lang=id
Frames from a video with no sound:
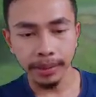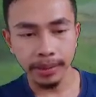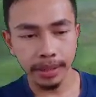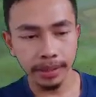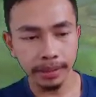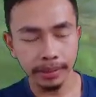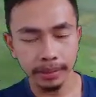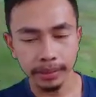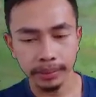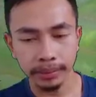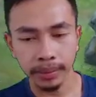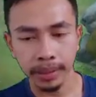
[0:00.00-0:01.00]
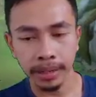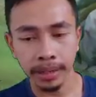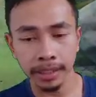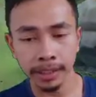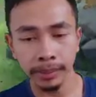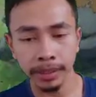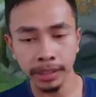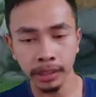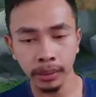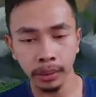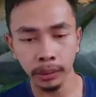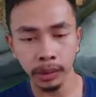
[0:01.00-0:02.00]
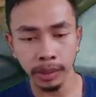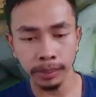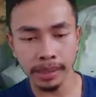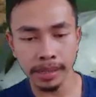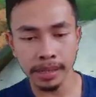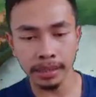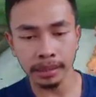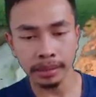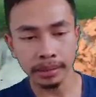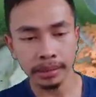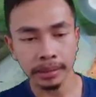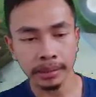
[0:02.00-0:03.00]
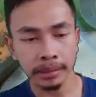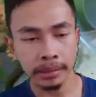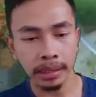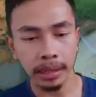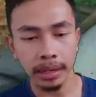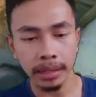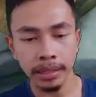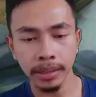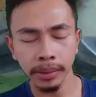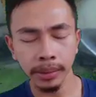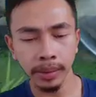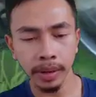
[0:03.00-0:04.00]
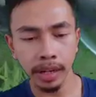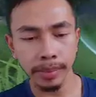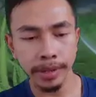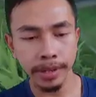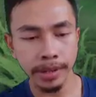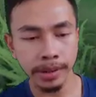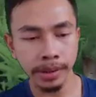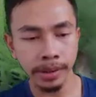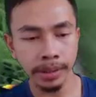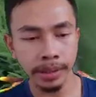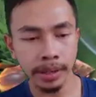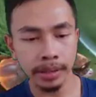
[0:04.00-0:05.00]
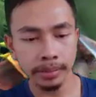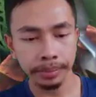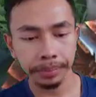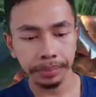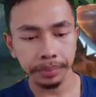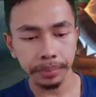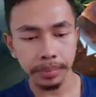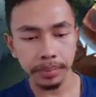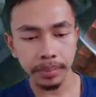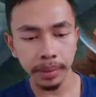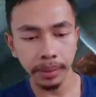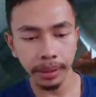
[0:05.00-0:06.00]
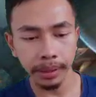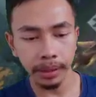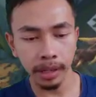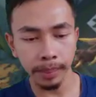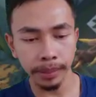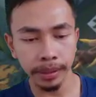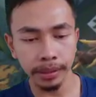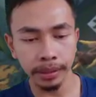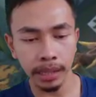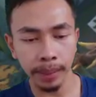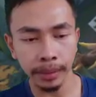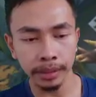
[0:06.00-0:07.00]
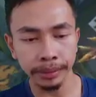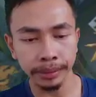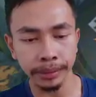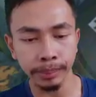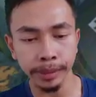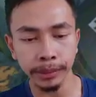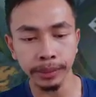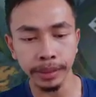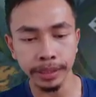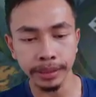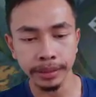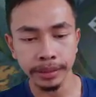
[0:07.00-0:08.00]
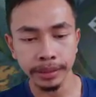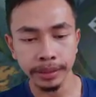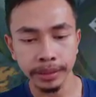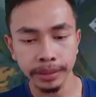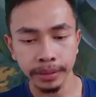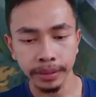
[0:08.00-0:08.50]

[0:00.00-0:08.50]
Mana nih hero-nya? Wah, sebelah kiri kosong, teman-teman. Nggak ada hero, nggak ada minion, ya. Oke, kakak pingin lawan iblis dulu nih.